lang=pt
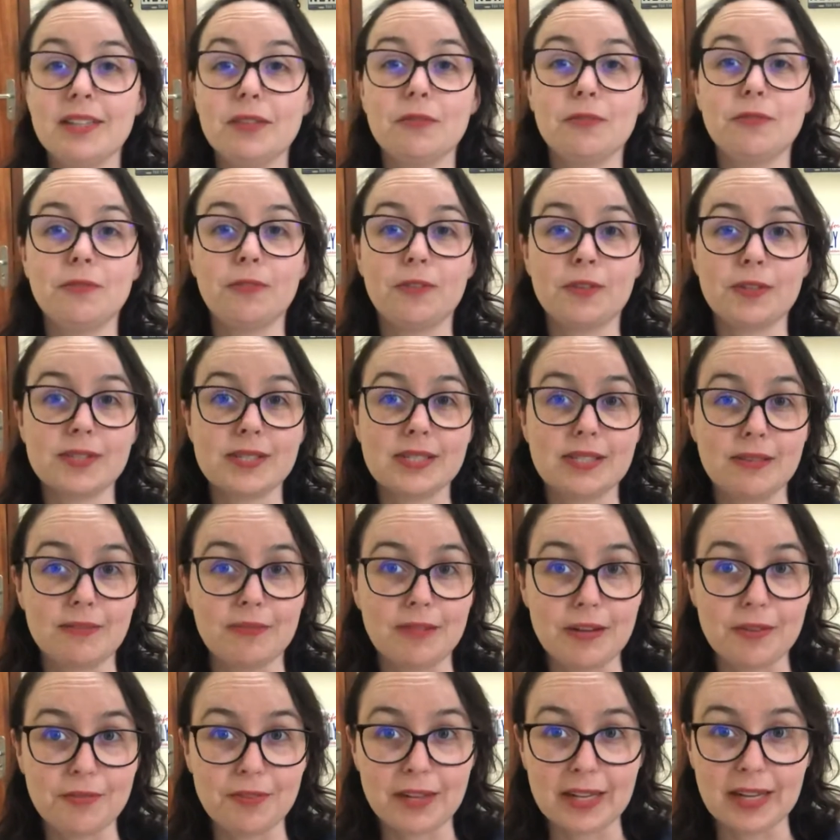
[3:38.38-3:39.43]
você
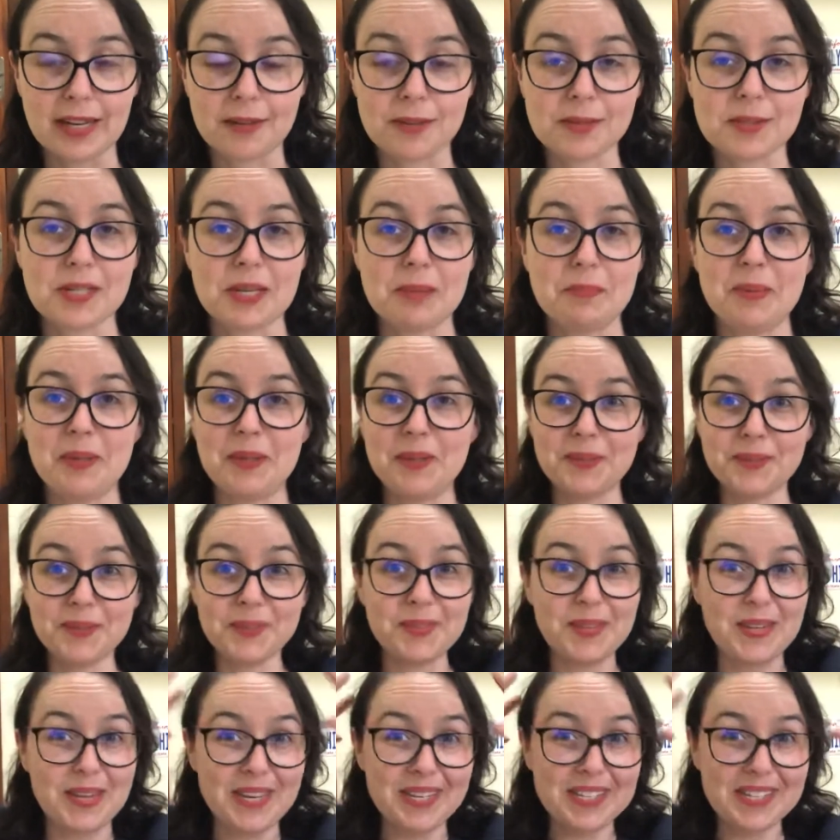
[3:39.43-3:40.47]
vai ficar com os cabelos
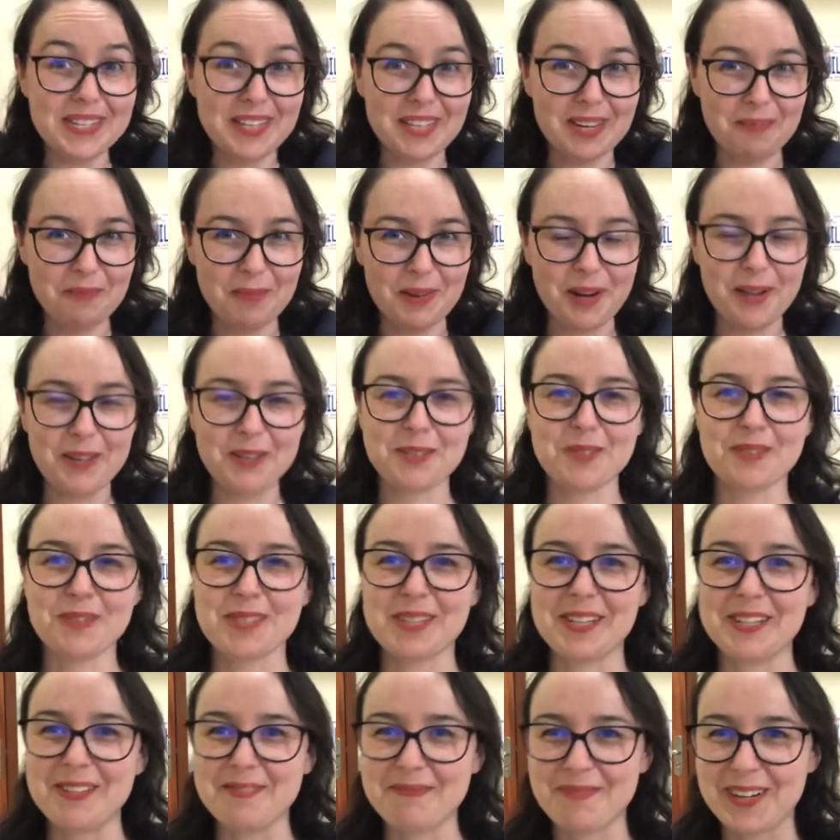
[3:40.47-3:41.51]
desse tamanho se
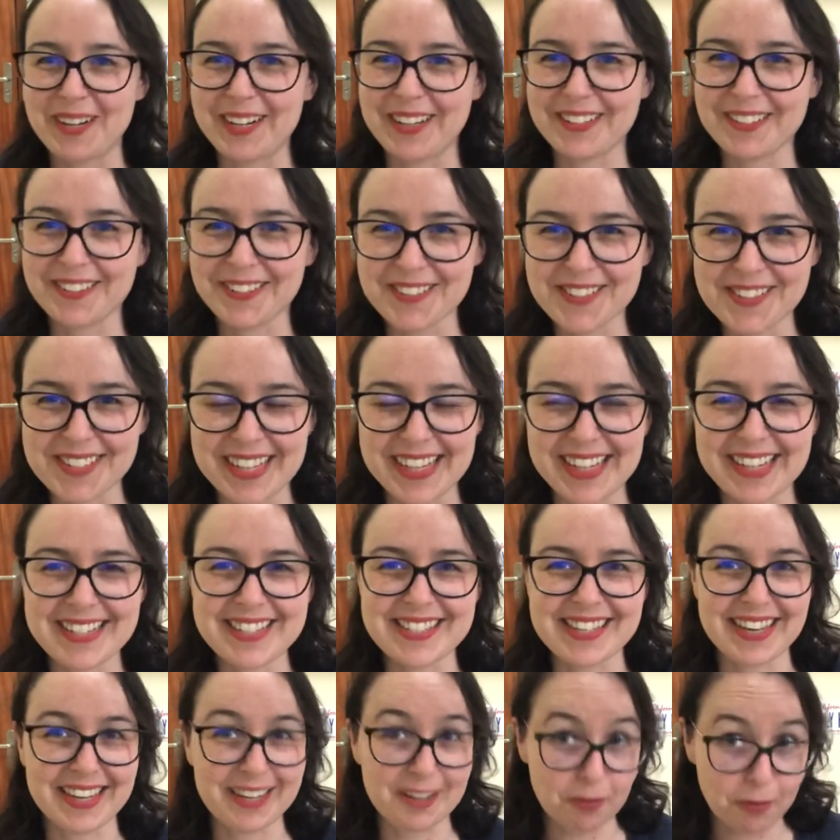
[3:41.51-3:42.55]
você não perder todos eles,
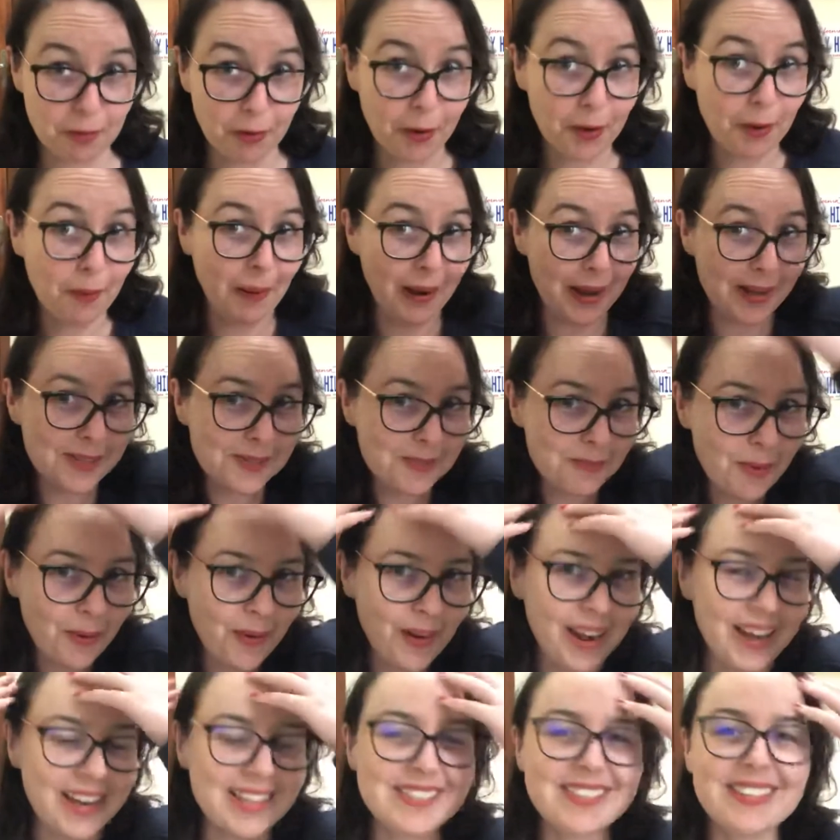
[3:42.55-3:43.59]
né? Que foi quase o meu
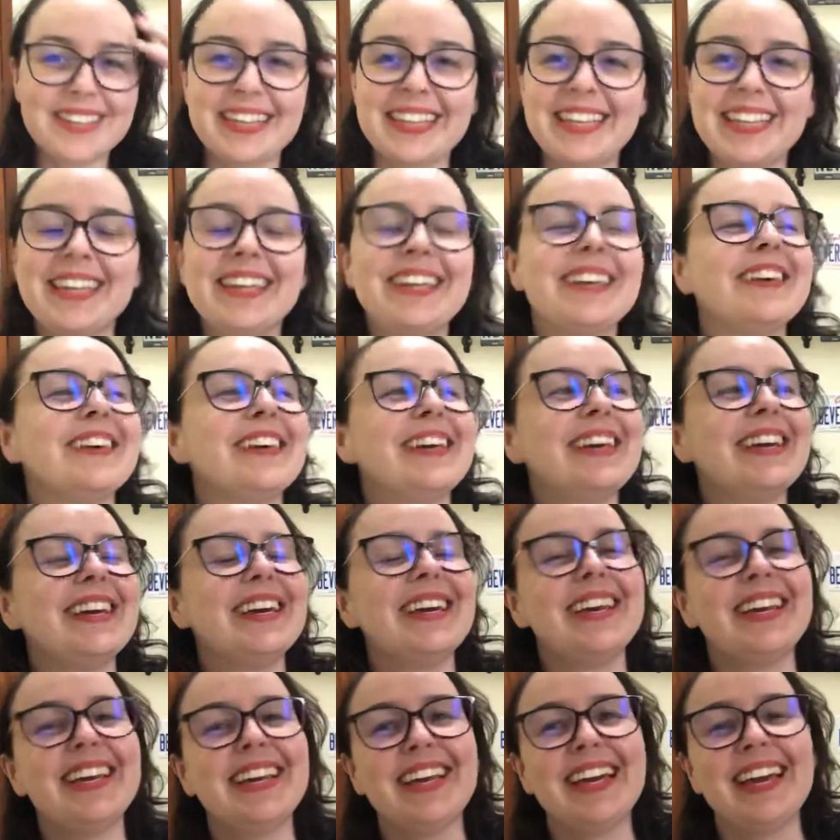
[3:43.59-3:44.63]
caso aqui.
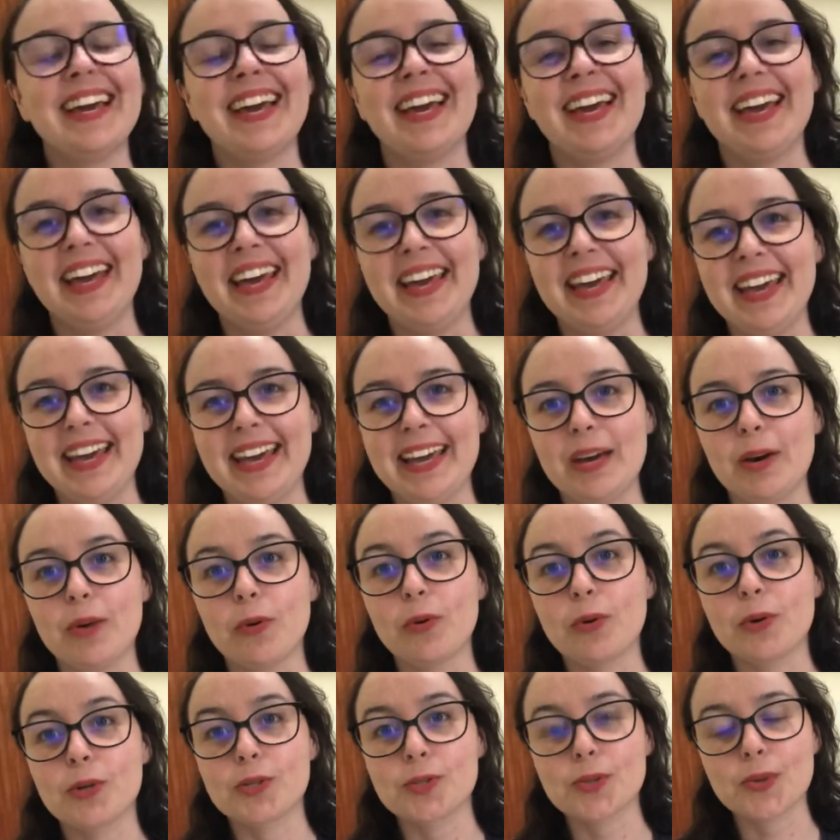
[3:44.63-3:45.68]
É um
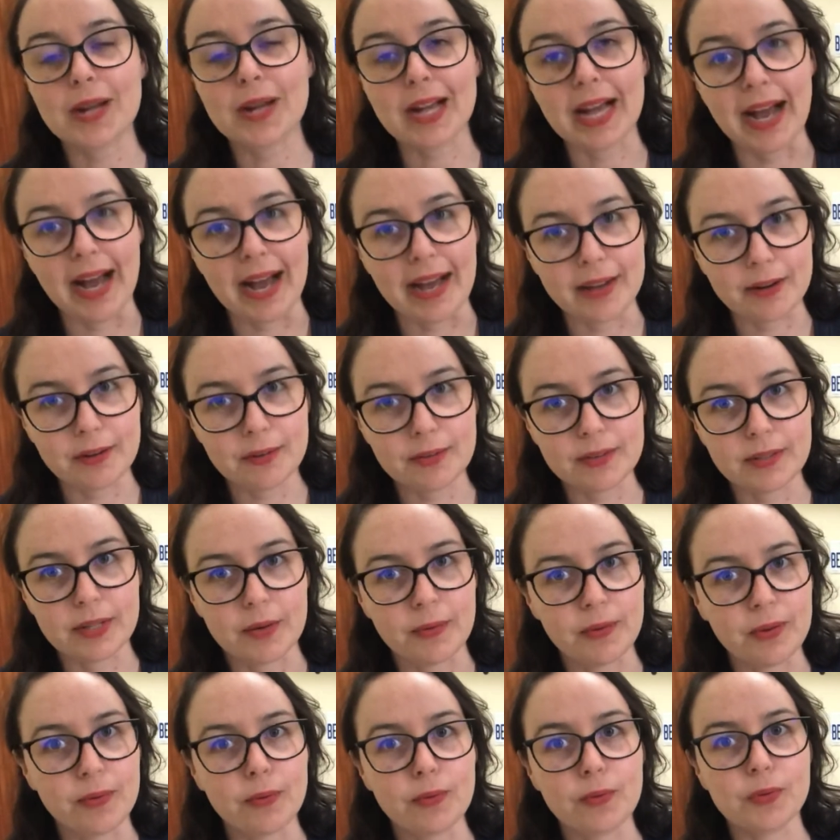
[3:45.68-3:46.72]
curso caro, não
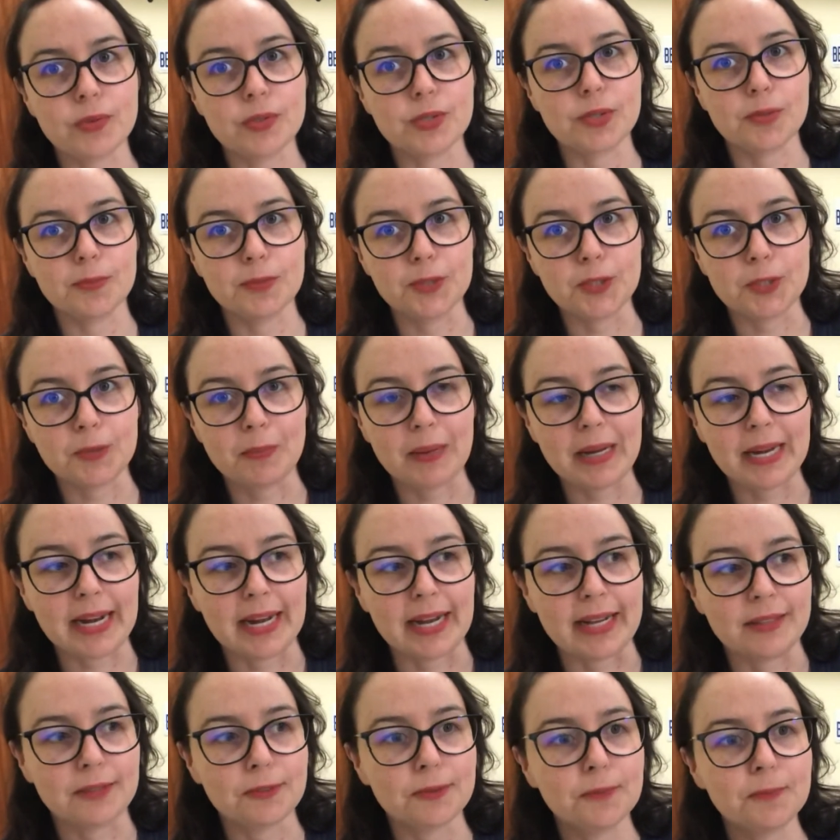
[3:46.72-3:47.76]
é um curso muito
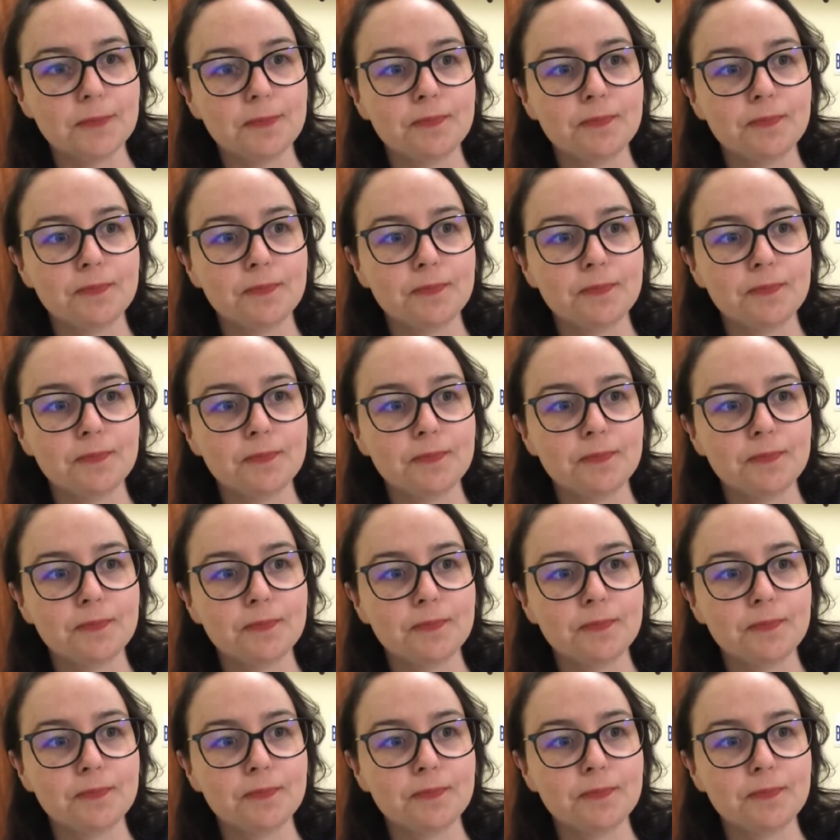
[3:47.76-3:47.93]
barato.